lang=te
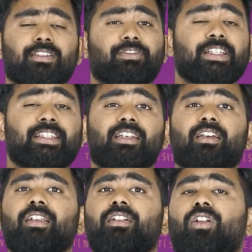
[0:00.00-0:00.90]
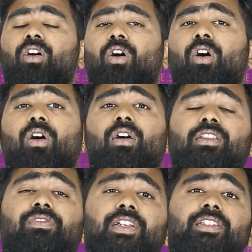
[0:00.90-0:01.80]
సో ద ఫస్ట్ సీక్రెట్ ఆర్
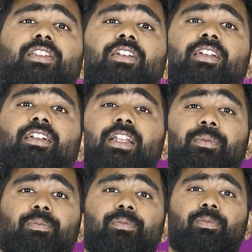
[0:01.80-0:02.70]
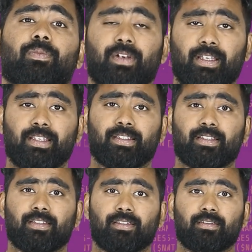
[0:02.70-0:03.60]
ద ఫస్ట్ టిప్ ఈస్
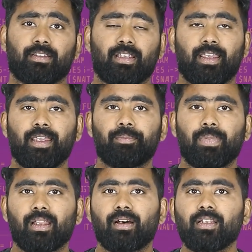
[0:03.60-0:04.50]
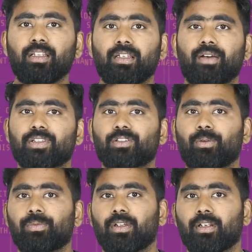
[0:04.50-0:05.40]
కీప్ లర్నింగ్ నెవర్
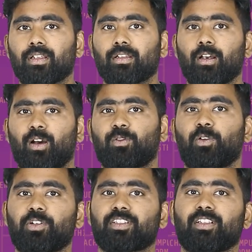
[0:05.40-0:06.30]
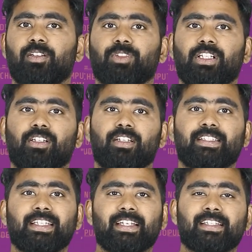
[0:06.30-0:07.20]
స్టాప్ లర్నింగ్ అఫ్ కోర్స్
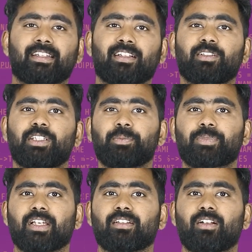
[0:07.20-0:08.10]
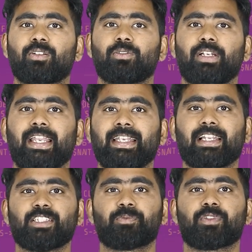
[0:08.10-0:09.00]
సీక్రెట్స్ అన్నాడు టిప్స్ అన్నాడు ఏంటి
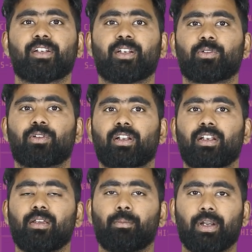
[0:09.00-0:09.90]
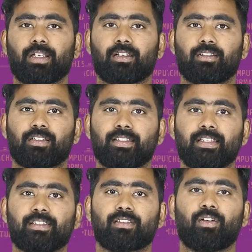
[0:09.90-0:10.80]
ఇలా చెప్తున్నాడు అనుకోకండి బట్ దస్
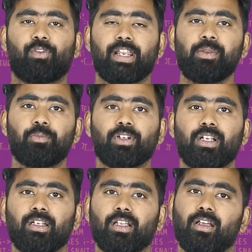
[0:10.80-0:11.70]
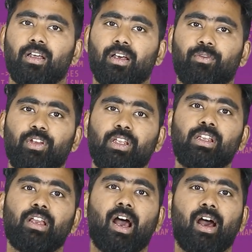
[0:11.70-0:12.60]
ఈస్ వెరీ ఇంపార్టెంట్ వీ
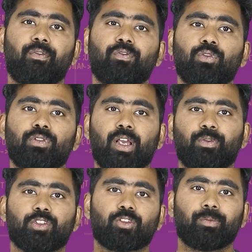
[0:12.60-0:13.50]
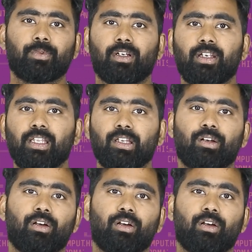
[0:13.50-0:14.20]
హ్యావ్ టు నెవర్ స్టాప్ లర్నింగ్